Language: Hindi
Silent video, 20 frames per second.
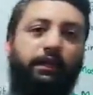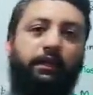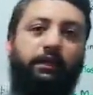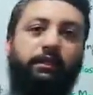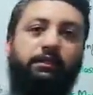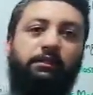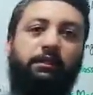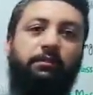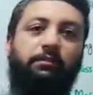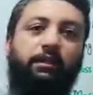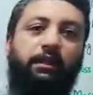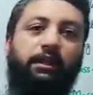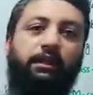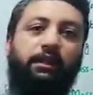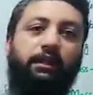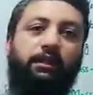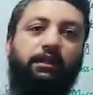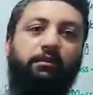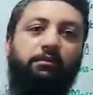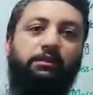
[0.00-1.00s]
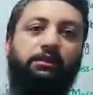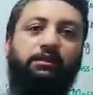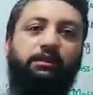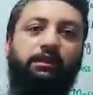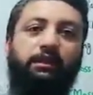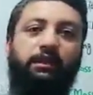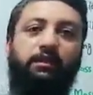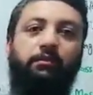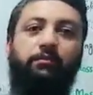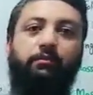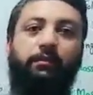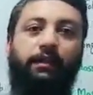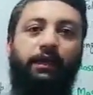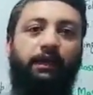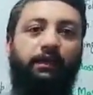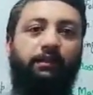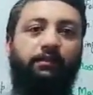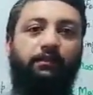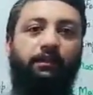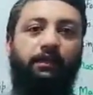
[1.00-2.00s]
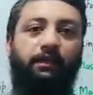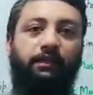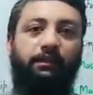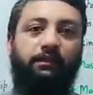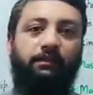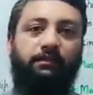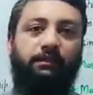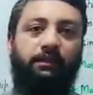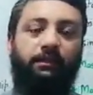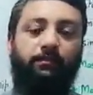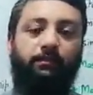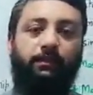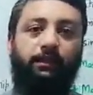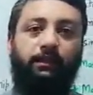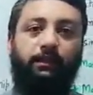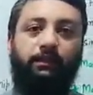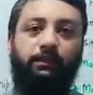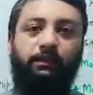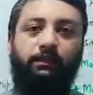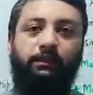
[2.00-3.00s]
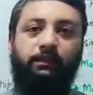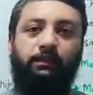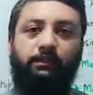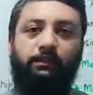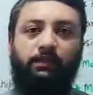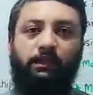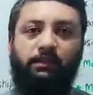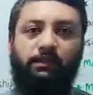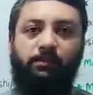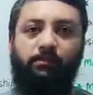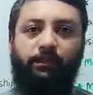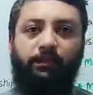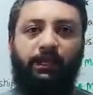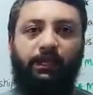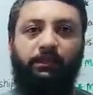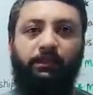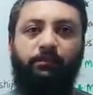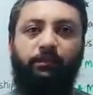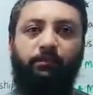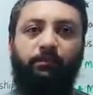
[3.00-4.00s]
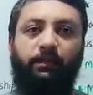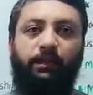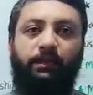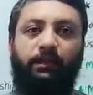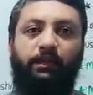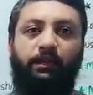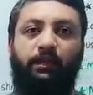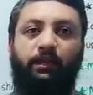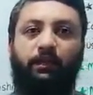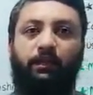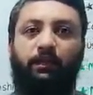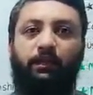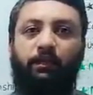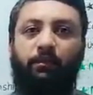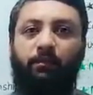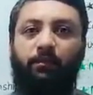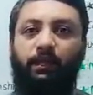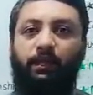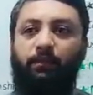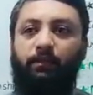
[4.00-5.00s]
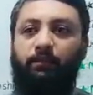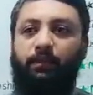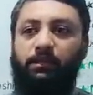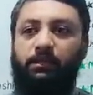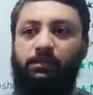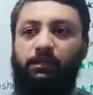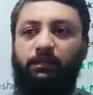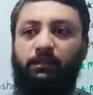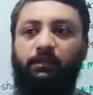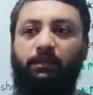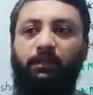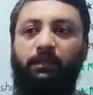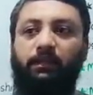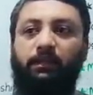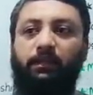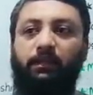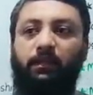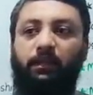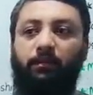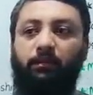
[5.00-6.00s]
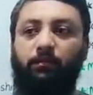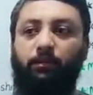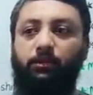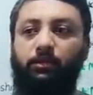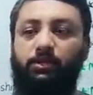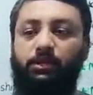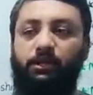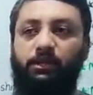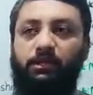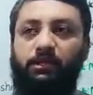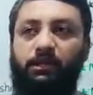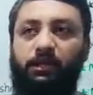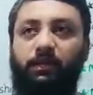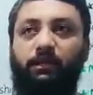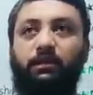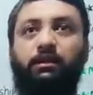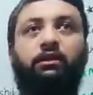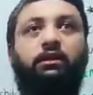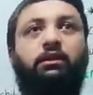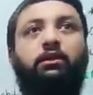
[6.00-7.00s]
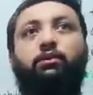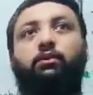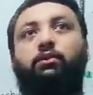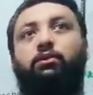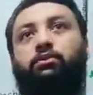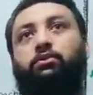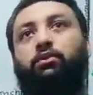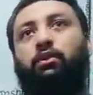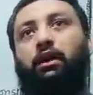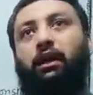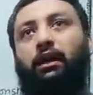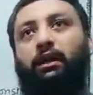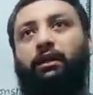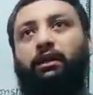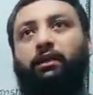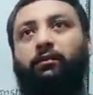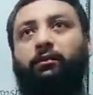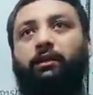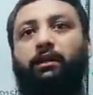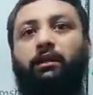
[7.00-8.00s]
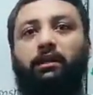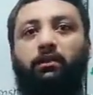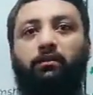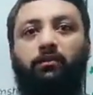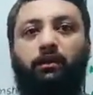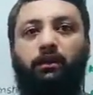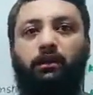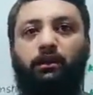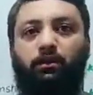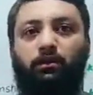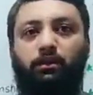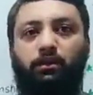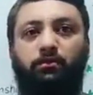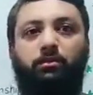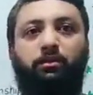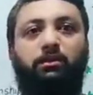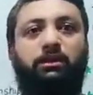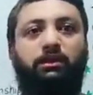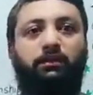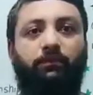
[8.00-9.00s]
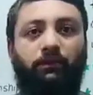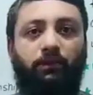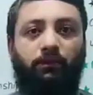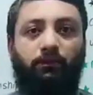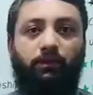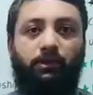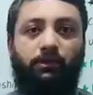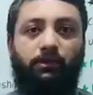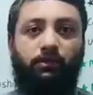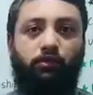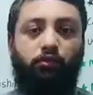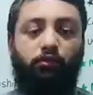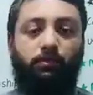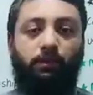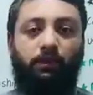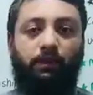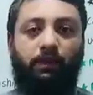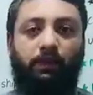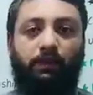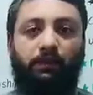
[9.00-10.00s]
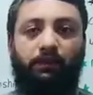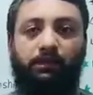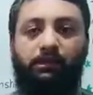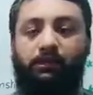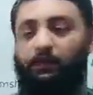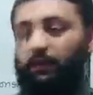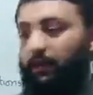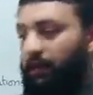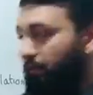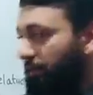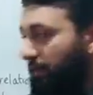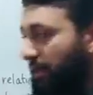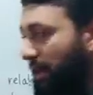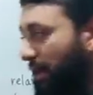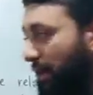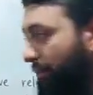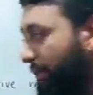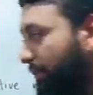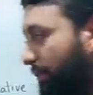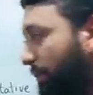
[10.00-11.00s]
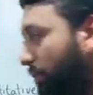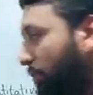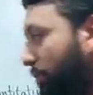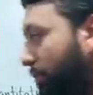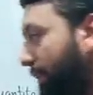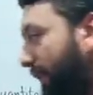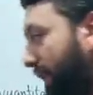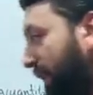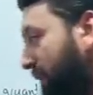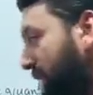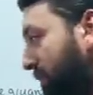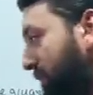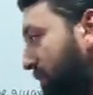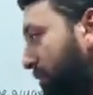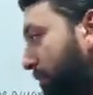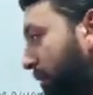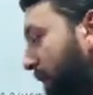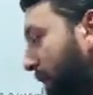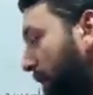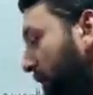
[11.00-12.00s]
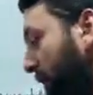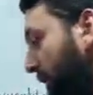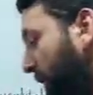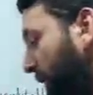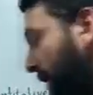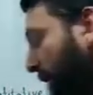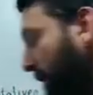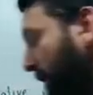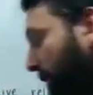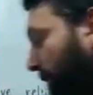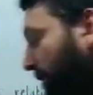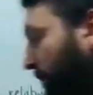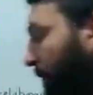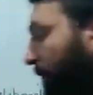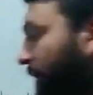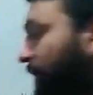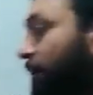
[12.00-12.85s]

एक किस्म का ये केमिस्ट्री की मैथ वाला हिस्सा है बड़ा जैसे मैथ में हम कहते हैं कि अगर हमारे पास इतने ग्राम कोई चीज़ है उसको आगे हमने कन्वर्ट करना था तो मुख्तलिफ कन्वर्जन उस पर लगाते हैं सेम यहाँ पे वो मैथ इस्तेमाल करेंगे हम